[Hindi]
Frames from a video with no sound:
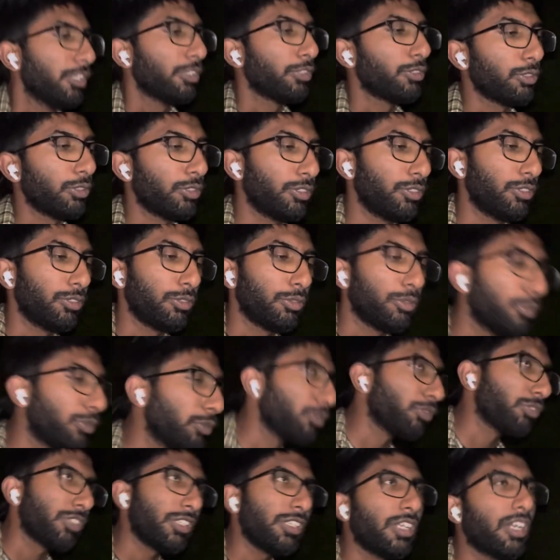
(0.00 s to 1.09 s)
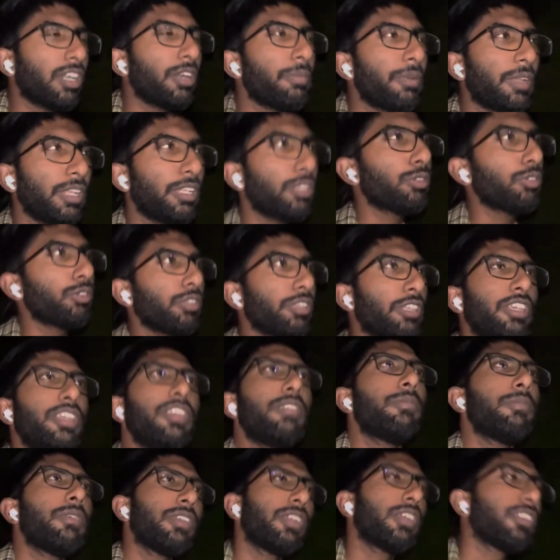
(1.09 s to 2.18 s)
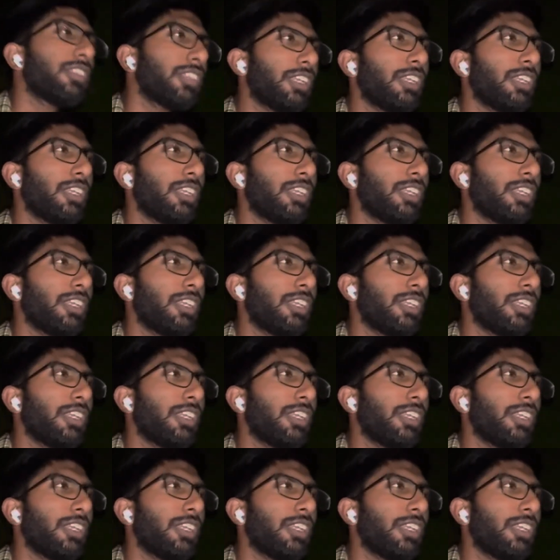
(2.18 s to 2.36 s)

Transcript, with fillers: तो उसकी जगह पहले तो घी में या